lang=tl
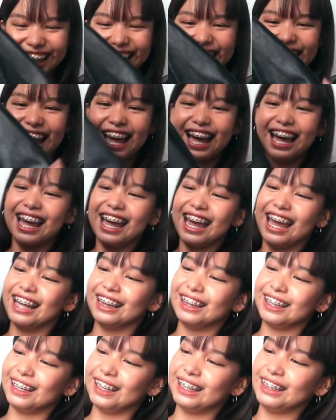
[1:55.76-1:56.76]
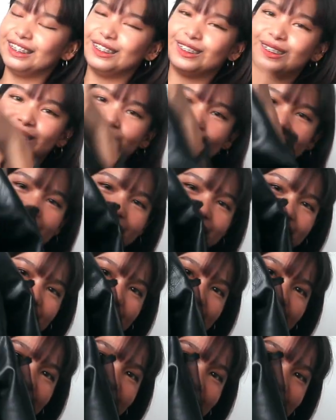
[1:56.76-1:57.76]
Kaya ito yung itsura
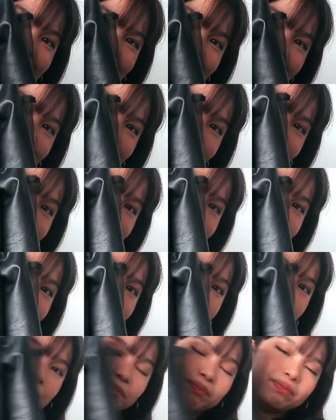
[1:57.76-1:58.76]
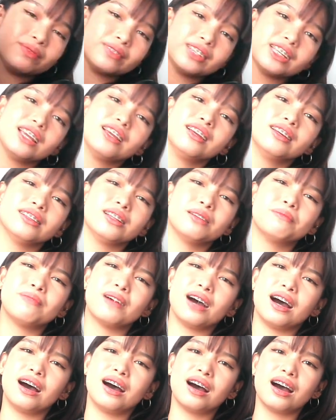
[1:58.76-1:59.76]
niya. And, di
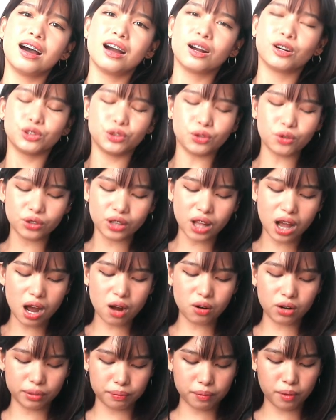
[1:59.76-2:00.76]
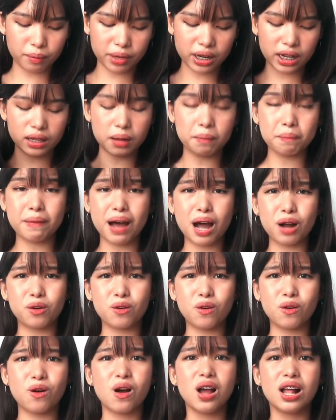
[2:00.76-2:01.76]
ba? Gusto ko na nga ulit bumili ng
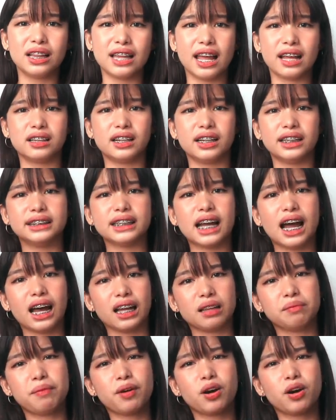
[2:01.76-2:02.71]
bagong leather jacket.